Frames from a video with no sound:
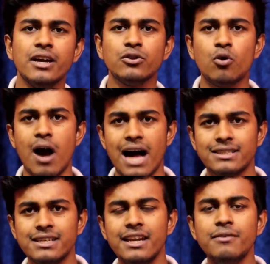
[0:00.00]
তো
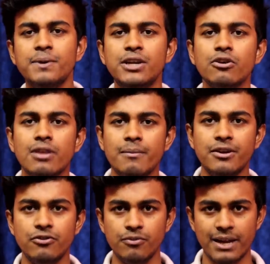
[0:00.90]
আজকের এই ভিডিওতে আমি
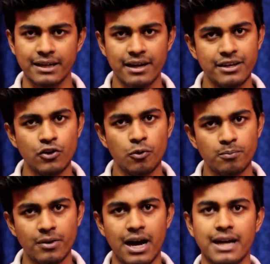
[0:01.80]
ইউটিউবের একটা নিয়ম
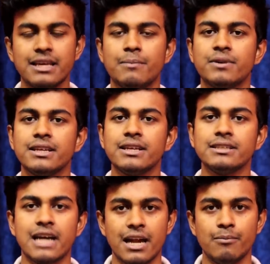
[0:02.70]
আর কি আপনাদেরকে
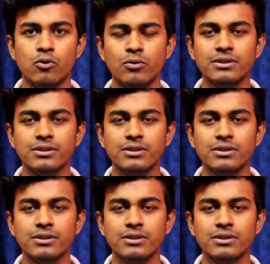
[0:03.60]
জানাবো